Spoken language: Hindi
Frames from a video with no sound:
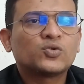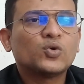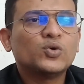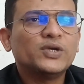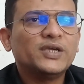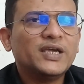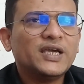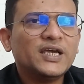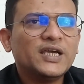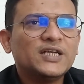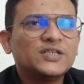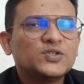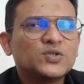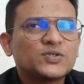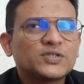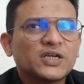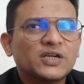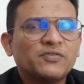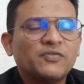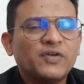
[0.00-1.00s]
तो ये
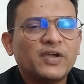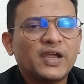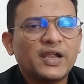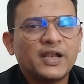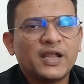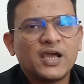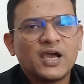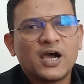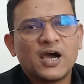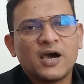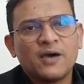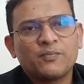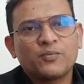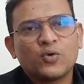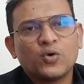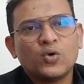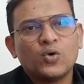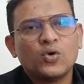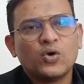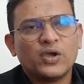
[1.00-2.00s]
जो सर्टिफिकेट है
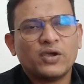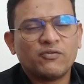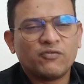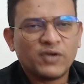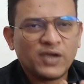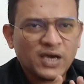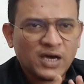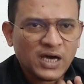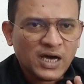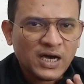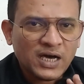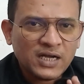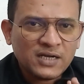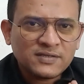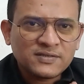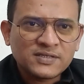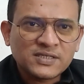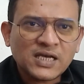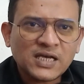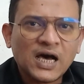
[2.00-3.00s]
आपको
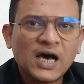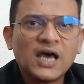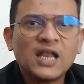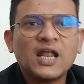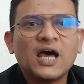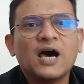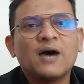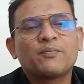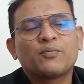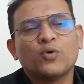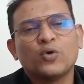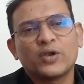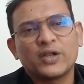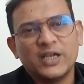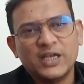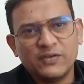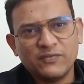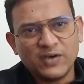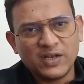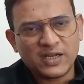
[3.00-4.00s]
हर साल आपको
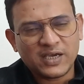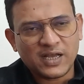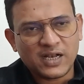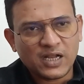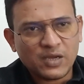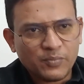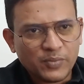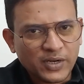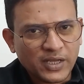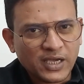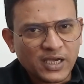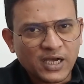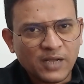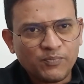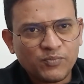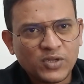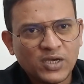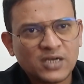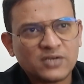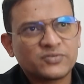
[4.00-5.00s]
रिन्यूअल करना
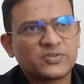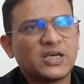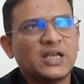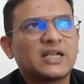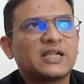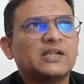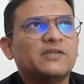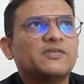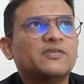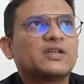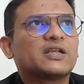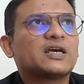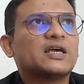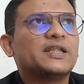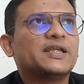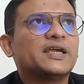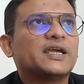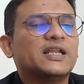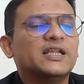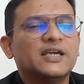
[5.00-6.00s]
पड़ेगा हर साल रिन्यूअल
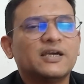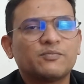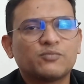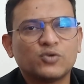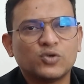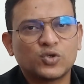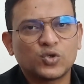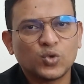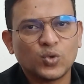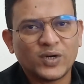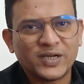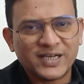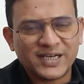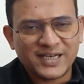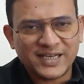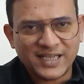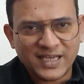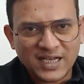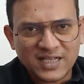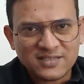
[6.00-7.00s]
करने के लिए आपको
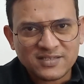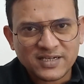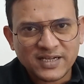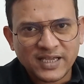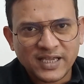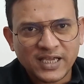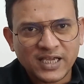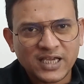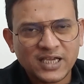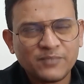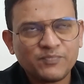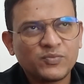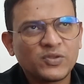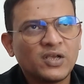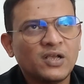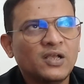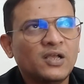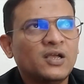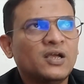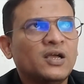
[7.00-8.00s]
200 रियाल्स रहेंगे
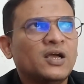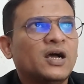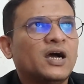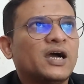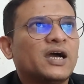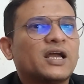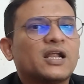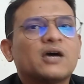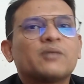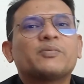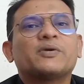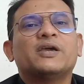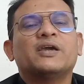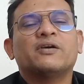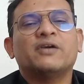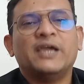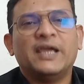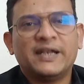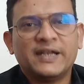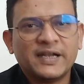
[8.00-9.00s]
अगर आप
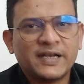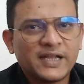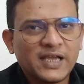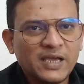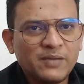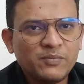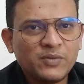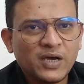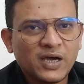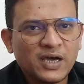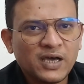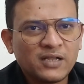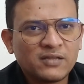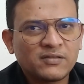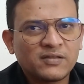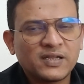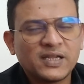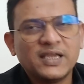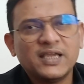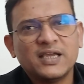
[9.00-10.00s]
एट ए टाइम अगर
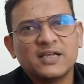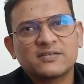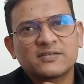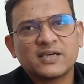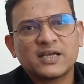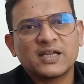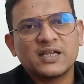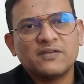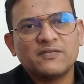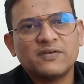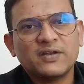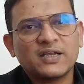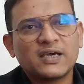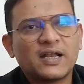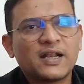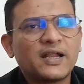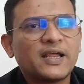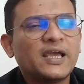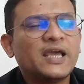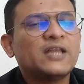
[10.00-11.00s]
थ्री इयर्स का रिन्यूअल
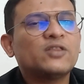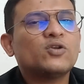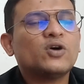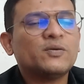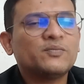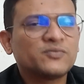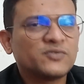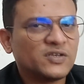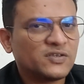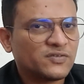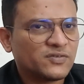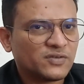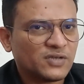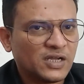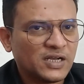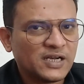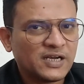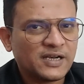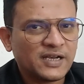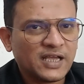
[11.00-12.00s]
कर रहे हैं तो आप सिक्स
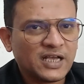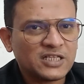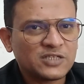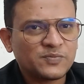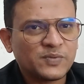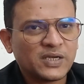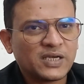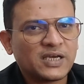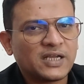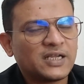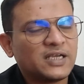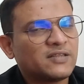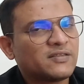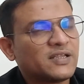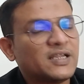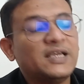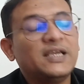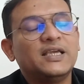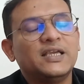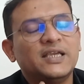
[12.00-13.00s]
हंड्रेड रियाल्स पे करके
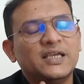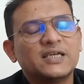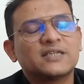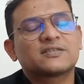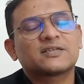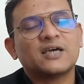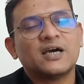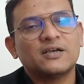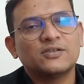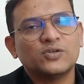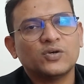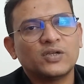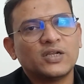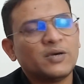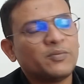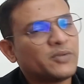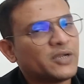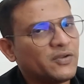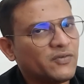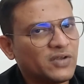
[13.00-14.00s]
थ्री इयर्स का जो है
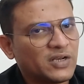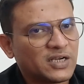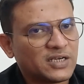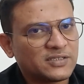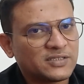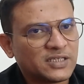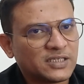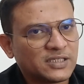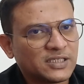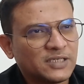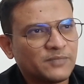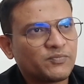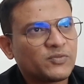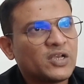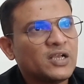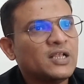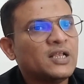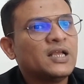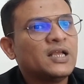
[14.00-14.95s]
ना आप रिन्यूअल कर सकते हैं